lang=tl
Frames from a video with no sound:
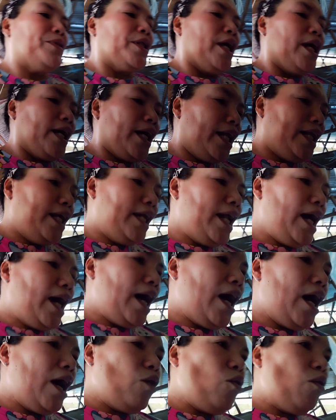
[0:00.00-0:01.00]
Kanina nga
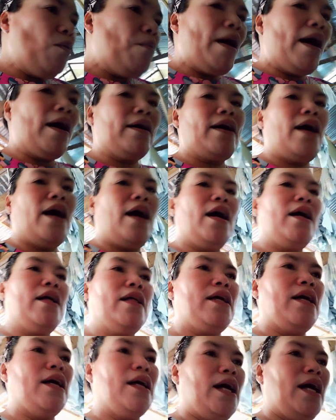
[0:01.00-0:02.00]
ang umaga
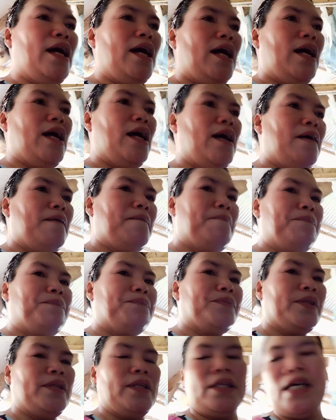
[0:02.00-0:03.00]
um,
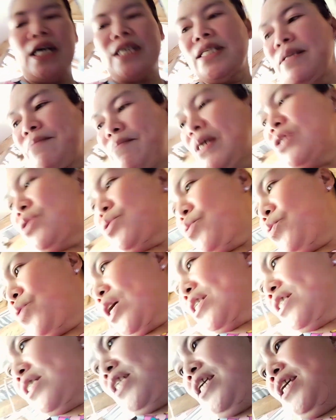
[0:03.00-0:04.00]
kasi may suka
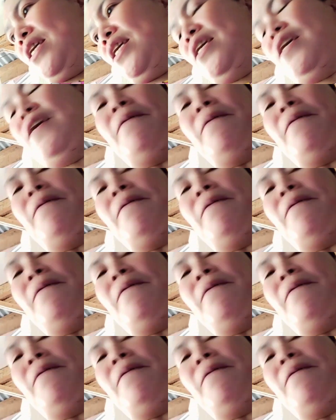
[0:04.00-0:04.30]
si